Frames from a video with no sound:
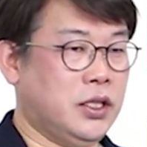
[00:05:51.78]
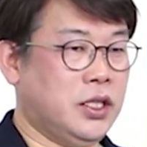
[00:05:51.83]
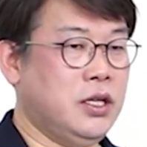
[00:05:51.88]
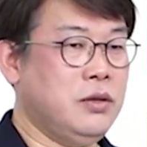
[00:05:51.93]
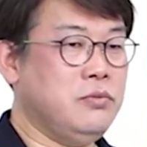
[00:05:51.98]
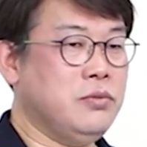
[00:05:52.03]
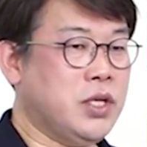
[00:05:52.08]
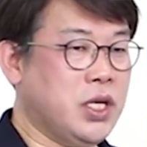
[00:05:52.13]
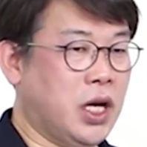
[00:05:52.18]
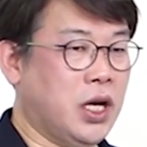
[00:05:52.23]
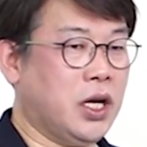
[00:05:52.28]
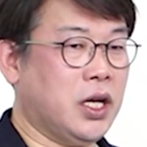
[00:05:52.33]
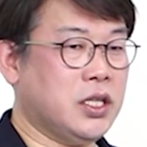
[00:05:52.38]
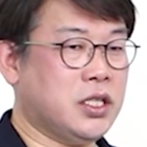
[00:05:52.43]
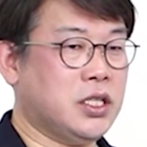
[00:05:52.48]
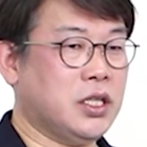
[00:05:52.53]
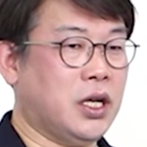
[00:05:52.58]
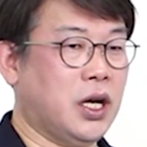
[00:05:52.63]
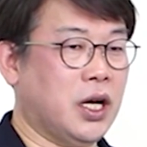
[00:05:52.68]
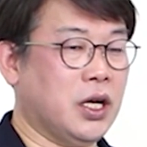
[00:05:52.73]
팀장의
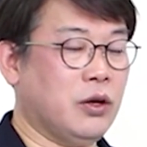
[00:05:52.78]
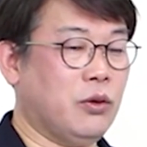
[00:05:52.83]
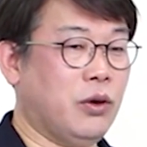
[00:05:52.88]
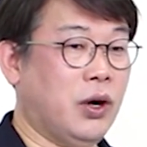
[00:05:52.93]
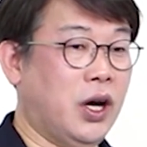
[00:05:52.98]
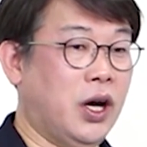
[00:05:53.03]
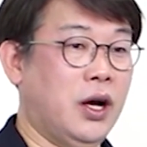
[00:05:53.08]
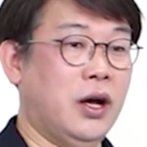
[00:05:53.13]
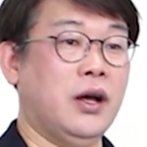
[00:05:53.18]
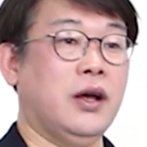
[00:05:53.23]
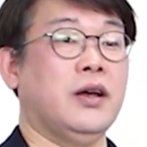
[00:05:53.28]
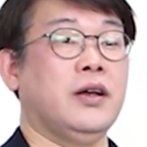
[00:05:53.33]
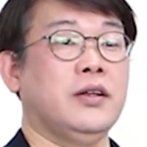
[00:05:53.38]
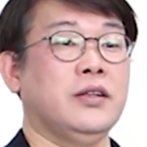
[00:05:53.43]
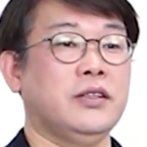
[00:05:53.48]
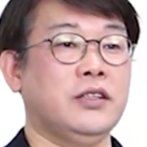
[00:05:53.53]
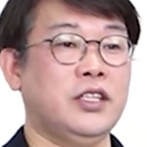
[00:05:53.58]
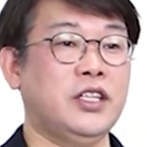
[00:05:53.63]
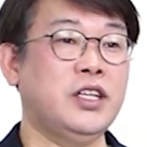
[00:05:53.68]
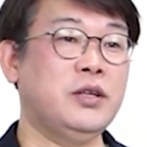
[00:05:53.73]
시간과
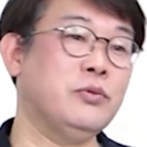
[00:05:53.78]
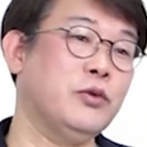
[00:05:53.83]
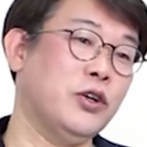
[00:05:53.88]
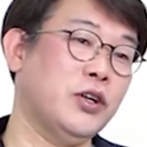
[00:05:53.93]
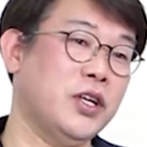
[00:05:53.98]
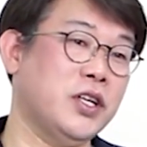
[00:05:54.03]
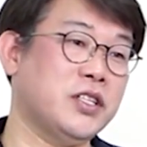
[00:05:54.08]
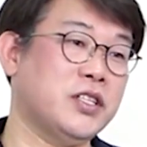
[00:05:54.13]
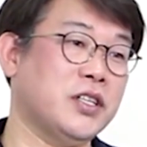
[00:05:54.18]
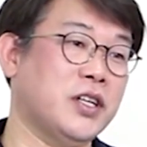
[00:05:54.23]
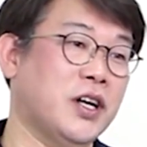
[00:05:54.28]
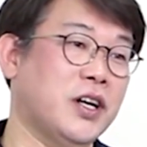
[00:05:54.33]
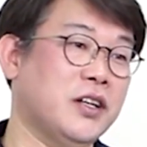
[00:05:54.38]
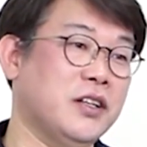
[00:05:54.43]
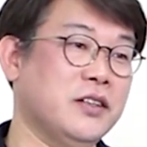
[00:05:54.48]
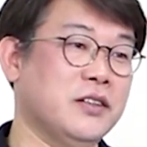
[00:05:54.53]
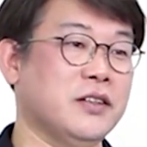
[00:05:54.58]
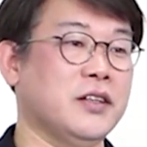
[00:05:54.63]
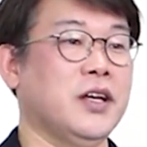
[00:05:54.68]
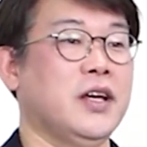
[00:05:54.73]
팀원의
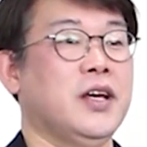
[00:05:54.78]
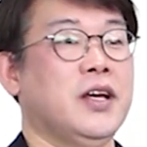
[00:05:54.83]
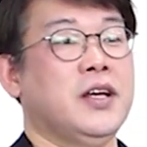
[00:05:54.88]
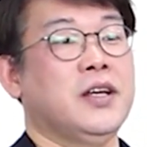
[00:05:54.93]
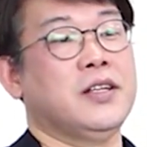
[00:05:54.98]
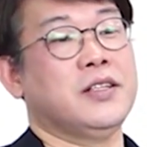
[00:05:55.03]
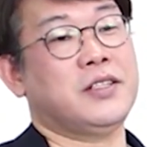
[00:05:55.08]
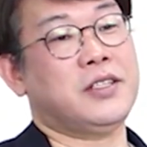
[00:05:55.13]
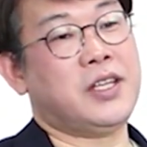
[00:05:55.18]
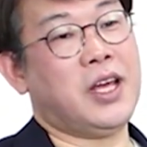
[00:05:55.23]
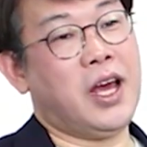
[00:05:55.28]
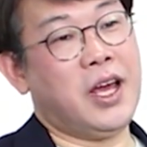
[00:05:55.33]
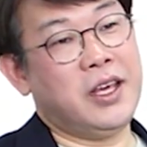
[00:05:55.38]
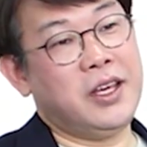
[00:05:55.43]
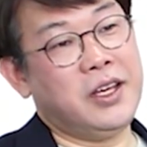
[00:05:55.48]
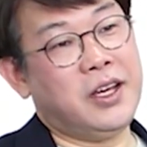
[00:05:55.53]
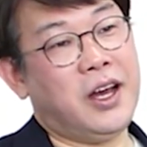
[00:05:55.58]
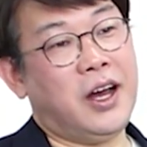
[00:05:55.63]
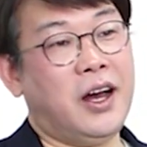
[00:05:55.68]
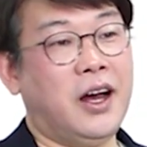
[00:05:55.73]
시간은
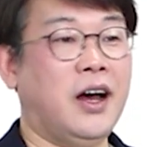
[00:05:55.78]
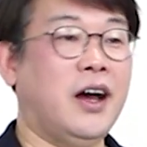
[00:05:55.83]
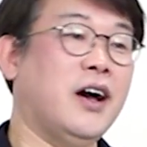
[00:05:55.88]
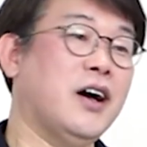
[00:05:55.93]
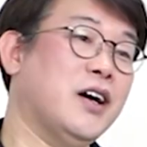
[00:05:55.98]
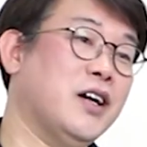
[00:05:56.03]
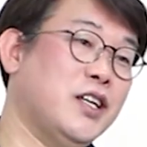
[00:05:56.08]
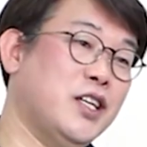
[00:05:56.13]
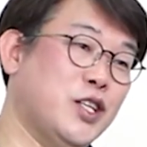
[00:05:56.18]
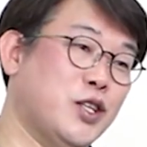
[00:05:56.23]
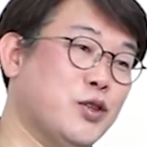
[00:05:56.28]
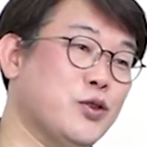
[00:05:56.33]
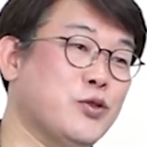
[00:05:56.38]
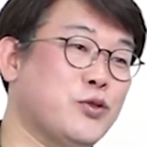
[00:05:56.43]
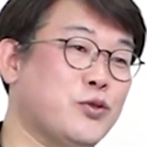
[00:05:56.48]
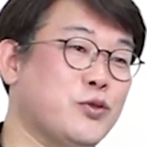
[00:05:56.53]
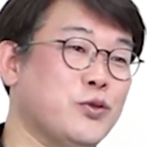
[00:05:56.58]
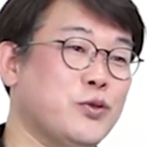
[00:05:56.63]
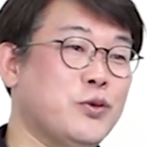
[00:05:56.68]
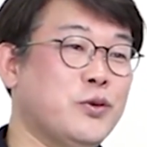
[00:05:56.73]
차이가 있을
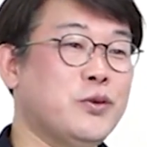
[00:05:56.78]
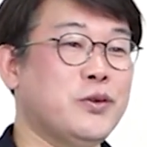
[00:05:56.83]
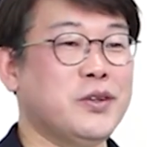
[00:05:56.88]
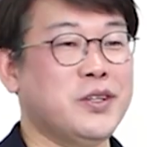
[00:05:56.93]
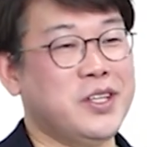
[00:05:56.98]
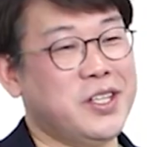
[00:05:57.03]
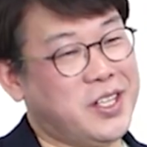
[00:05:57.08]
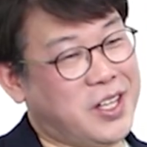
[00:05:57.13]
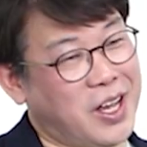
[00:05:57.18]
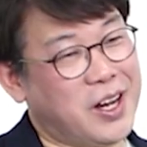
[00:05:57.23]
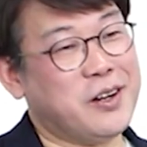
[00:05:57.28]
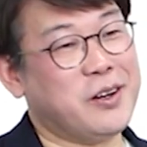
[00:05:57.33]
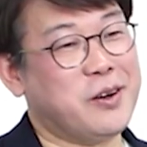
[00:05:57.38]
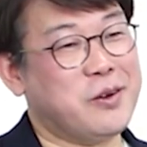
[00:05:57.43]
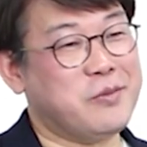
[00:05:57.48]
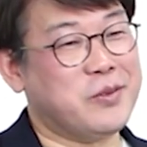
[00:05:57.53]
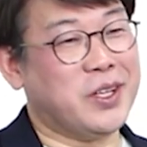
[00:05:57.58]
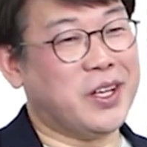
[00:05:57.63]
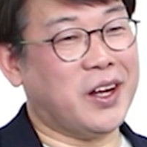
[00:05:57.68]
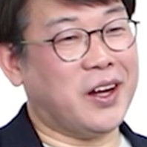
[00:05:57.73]
수 있다는
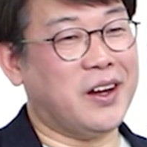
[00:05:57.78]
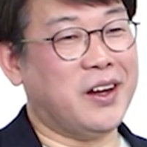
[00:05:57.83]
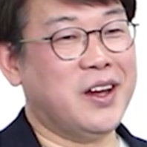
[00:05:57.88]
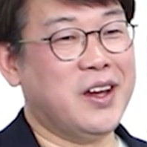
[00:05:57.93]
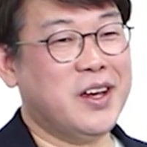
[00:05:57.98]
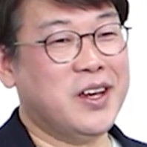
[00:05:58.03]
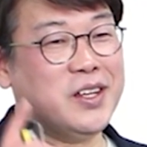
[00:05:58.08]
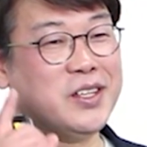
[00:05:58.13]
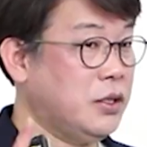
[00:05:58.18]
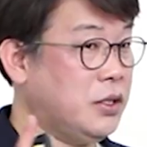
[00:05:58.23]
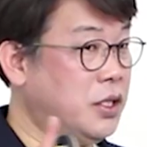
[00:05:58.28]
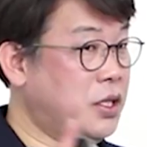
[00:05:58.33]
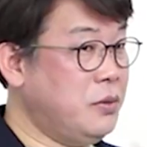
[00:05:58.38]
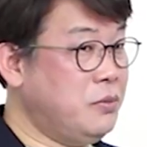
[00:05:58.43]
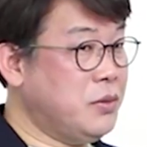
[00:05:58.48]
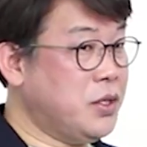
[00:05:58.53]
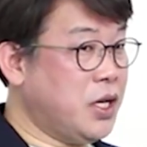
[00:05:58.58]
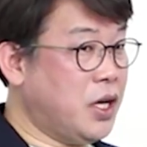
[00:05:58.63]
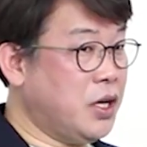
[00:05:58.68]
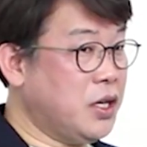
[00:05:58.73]
겁니다.
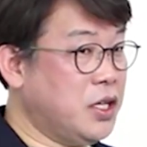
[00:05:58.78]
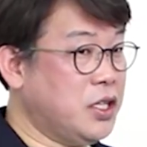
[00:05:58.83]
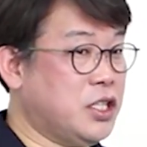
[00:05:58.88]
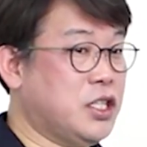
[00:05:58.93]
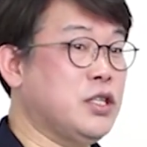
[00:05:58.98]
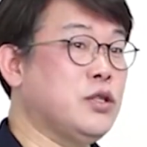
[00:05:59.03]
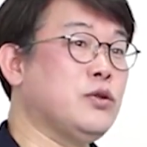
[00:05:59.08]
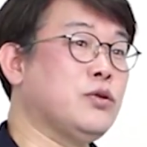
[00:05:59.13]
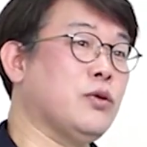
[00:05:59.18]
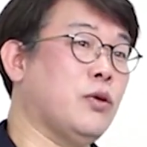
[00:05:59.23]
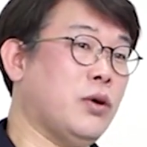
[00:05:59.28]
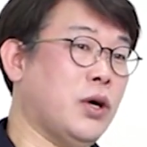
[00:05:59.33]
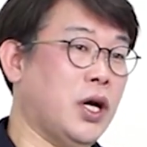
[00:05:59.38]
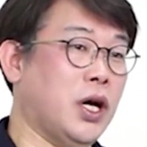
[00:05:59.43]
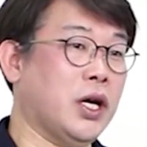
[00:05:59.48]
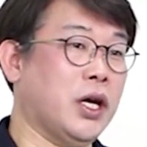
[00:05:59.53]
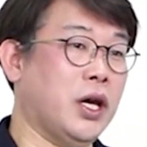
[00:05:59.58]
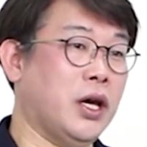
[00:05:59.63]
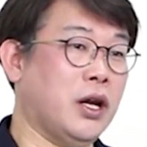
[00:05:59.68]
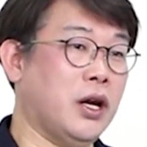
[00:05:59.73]
팀장이
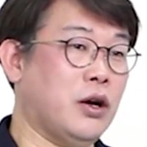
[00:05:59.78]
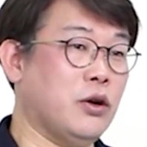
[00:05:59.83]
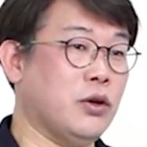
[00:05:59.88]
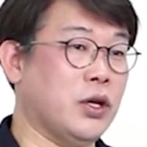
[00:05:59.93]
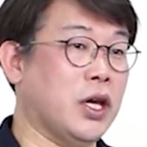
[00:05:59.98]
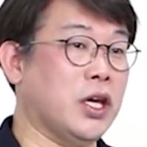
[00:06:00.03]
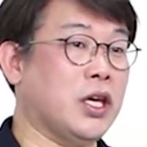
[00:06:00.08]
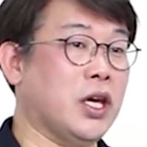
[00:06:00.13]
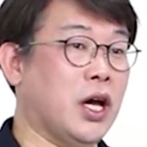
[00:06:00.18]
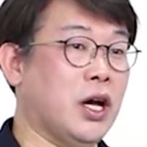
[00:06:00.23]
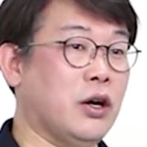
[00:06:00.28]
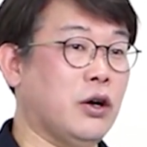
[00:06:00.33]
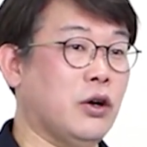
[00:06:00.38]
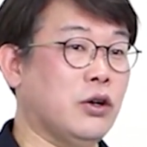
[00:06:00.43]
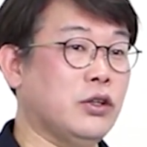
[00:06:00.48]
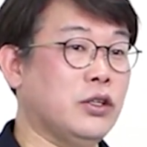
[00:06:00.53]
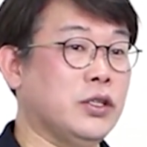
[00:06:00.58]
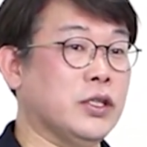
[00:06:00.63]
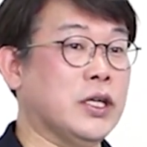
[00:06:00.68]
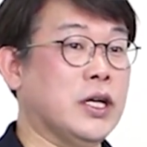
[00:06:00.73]
신속하게 라고 얘기한
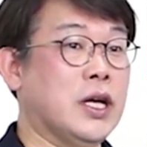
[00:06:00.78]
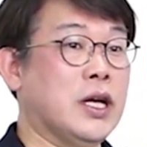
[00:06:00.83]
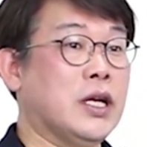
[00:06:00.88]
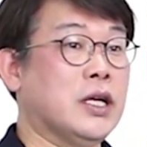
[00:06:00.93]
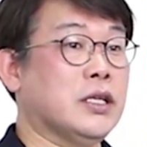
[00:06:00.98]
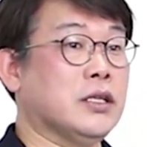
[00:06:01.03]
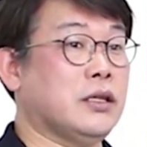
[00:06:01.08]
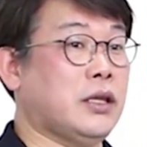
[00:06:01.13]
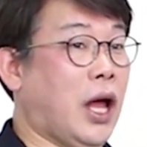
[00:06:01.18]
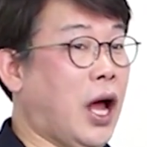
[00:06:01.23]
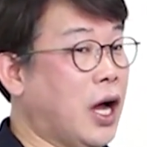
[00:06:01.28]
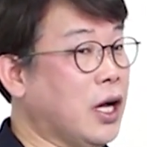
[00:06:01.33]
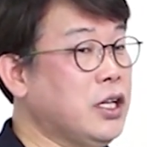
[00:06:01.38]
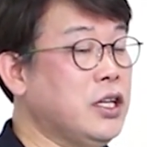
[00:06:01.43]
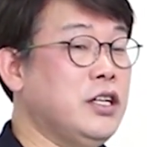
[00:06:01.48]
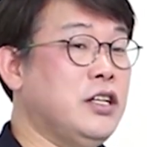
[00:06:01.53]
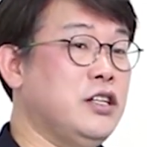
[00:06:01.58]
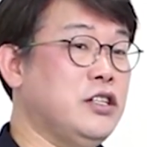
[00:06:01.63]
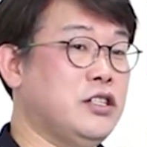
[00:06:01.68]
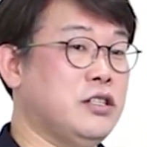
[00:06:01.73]
거는
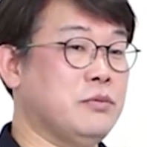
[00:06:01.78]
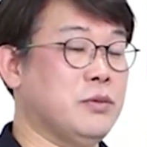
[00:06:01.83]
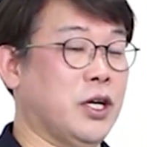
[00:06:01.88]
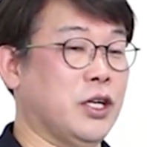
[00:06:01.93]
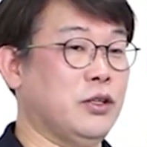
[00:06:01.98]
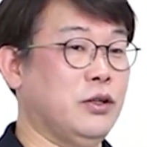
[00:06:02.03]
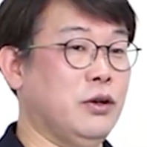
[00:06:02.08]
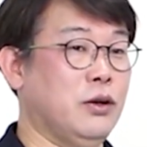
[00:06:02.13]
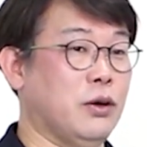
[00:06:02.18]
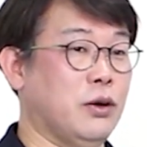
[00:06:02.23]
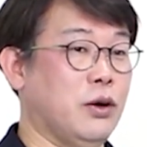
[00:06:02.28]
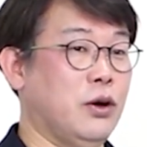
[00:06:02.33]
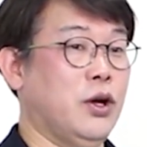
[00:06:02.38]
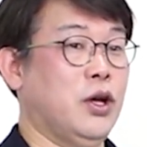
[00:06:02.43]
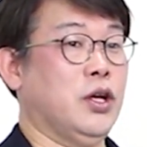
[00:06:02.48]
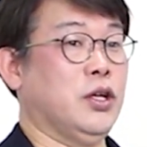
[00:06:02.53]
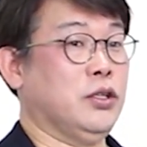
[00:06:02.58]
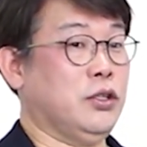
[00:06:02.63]
당일이지만요,